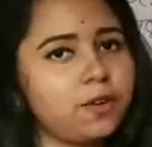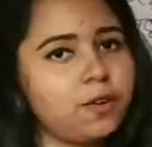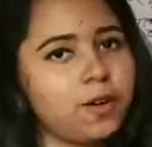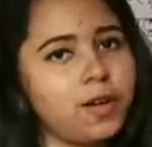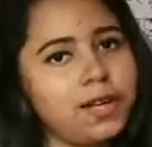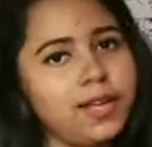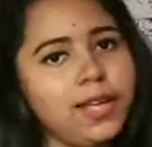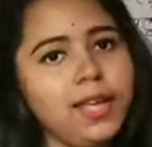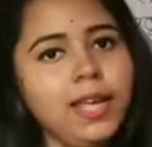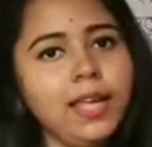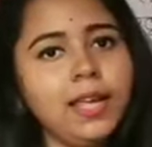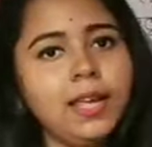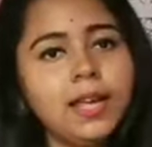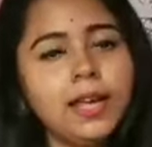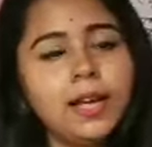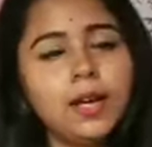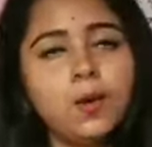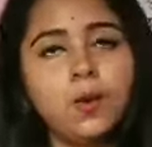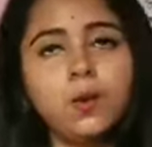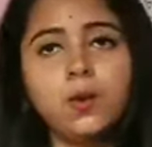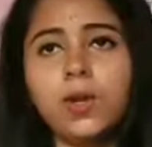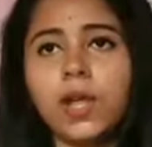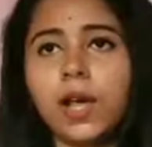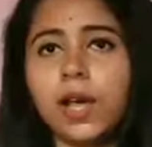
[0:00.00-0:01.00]
জানুয়ারি
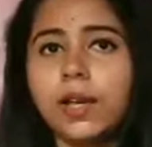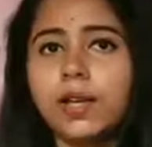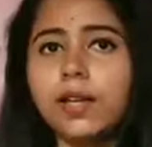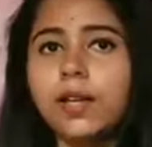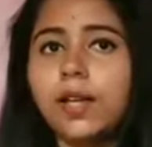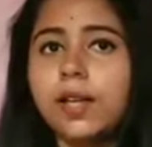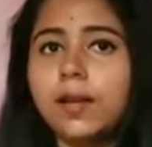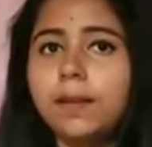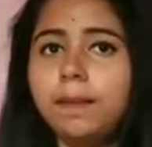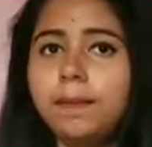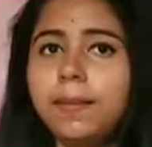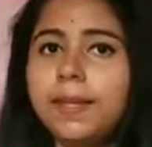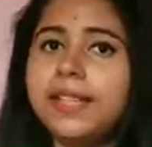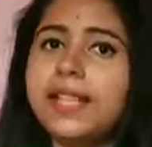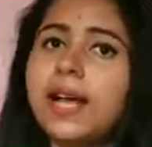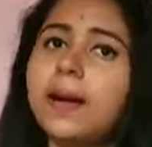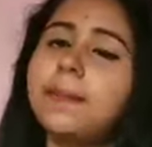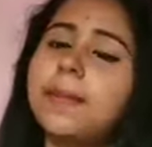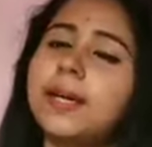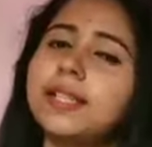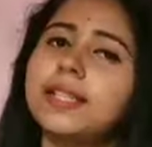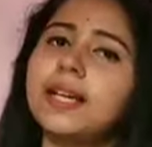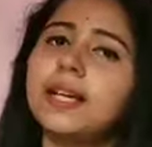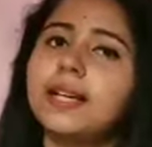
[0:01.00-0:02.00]
উনার
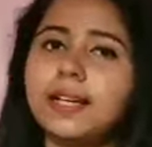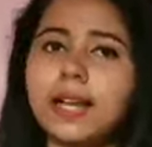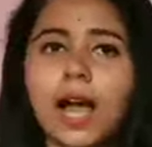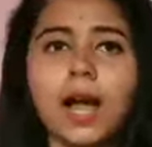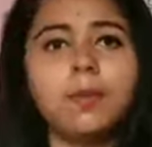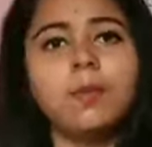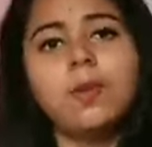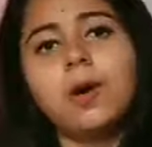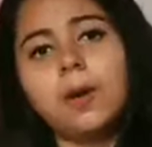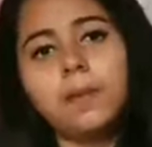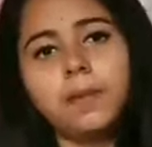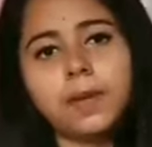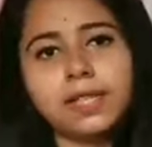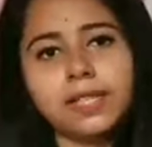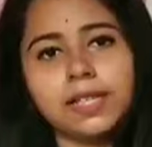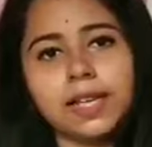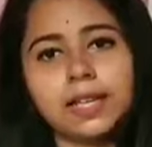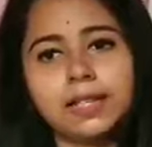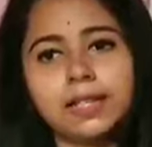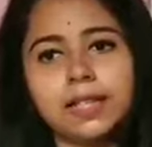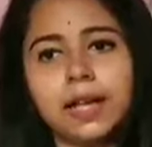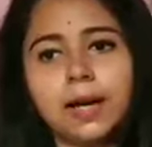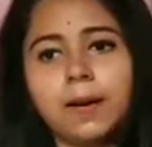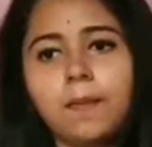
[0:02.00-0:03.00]
পিতামাতার নামও আমরা
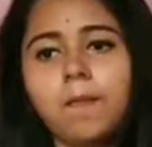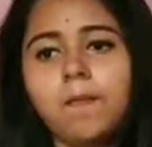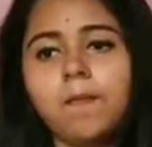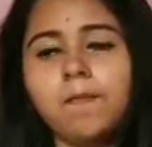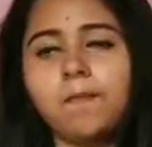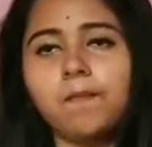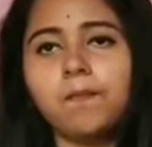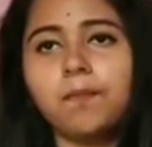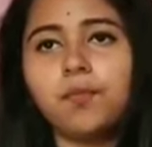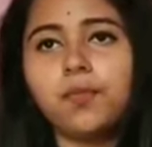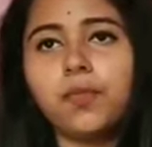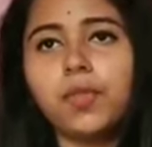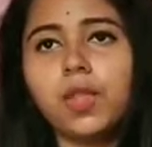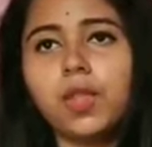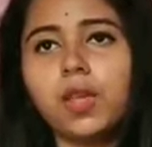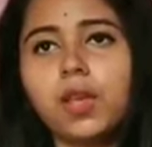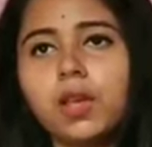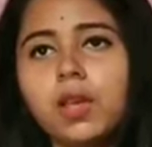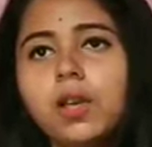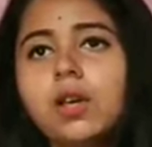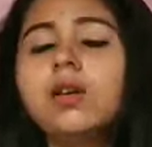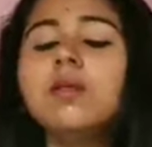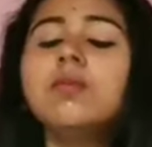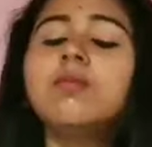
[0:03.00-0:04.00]
জানলাম
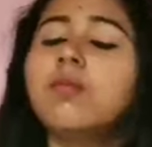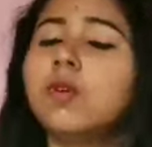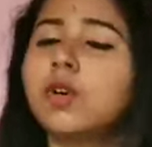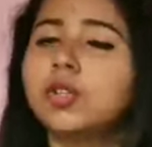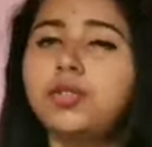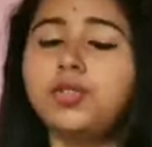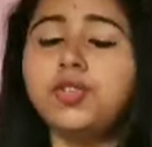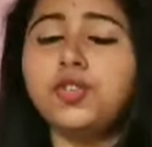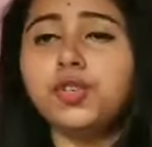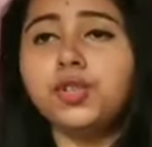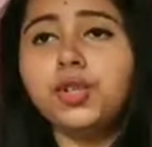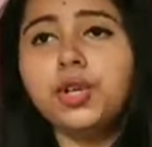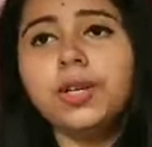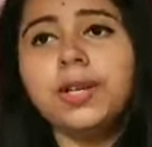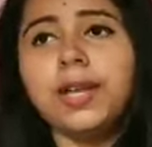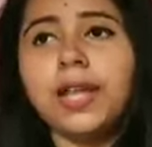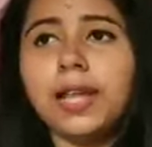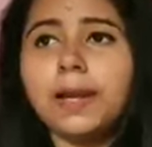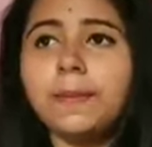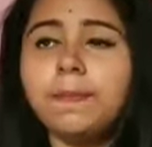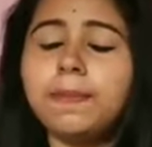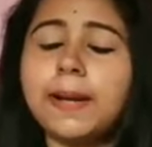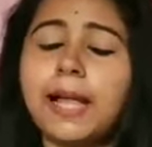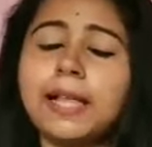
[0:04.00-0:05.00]

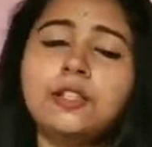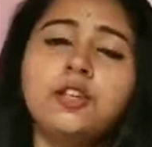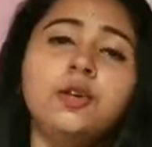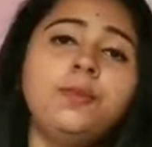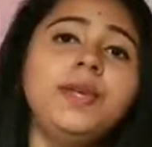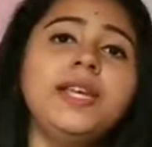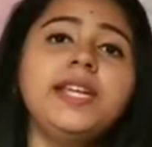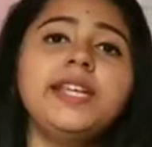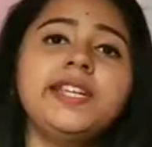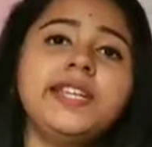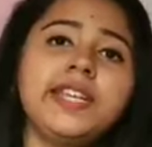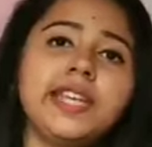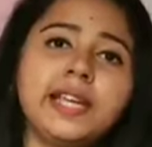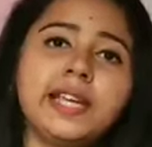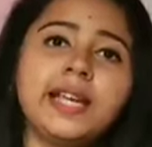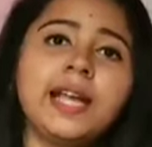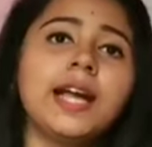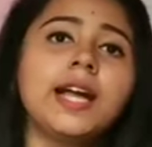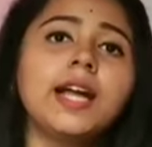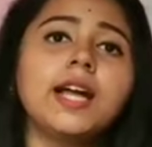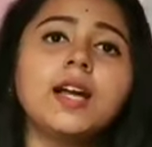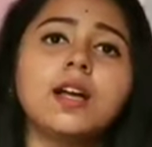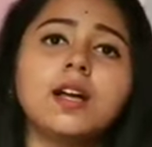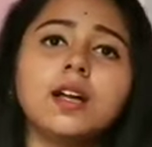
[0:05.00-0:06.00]
মধুসূদনের প্রাথমিক
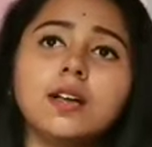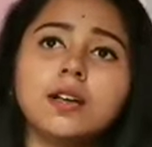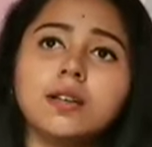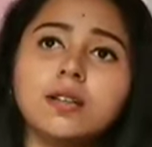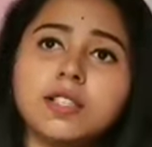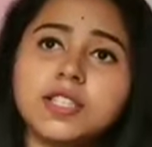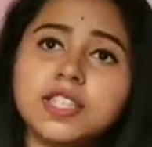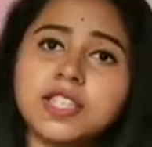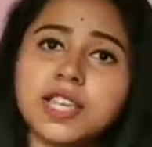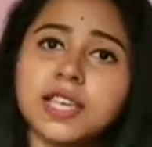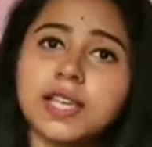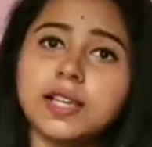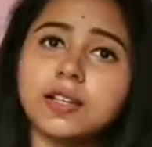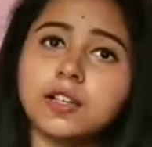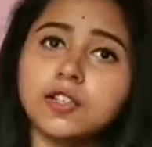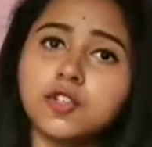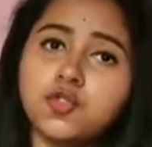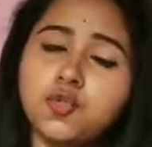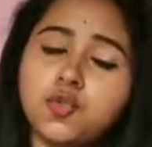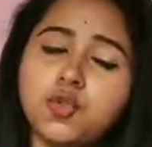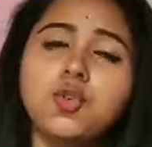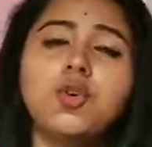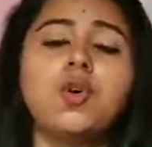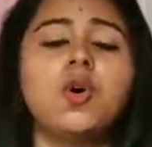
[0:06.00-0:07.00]
শিক্ষা যে
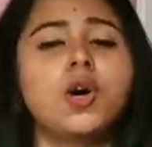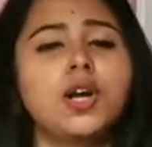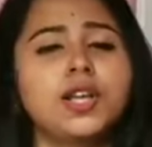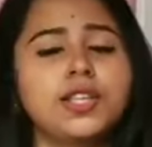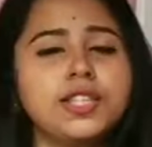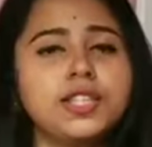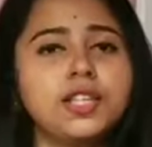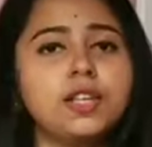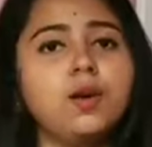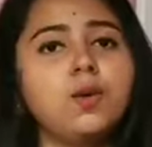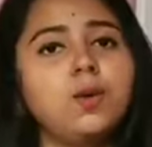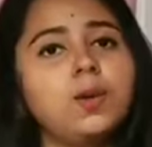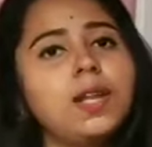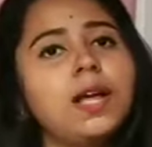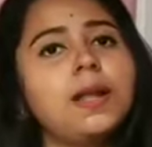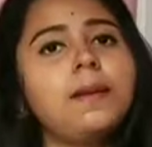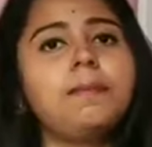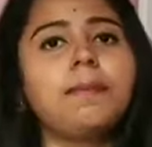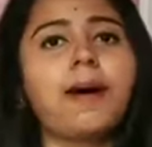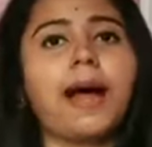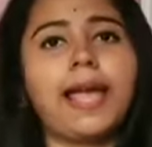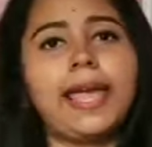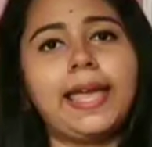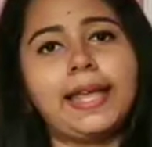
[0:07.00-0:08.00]
শুরু হয়েছিল
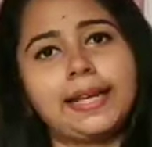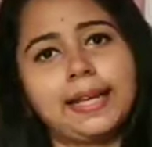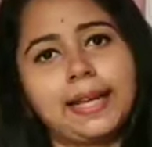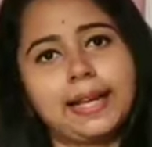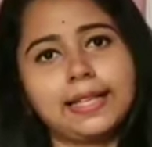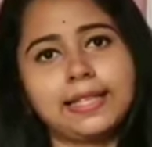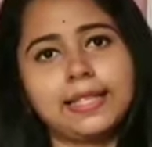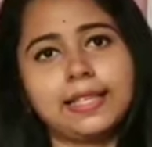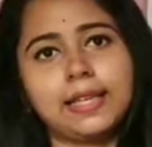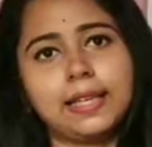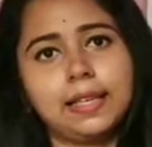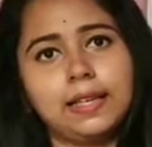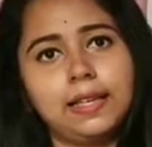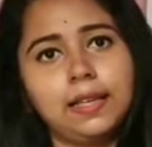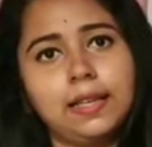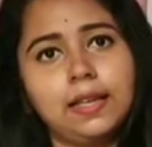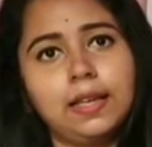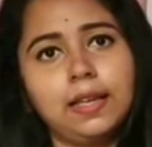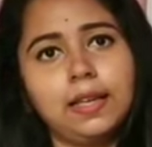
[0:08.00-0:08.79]
উনার মায়ের কাছে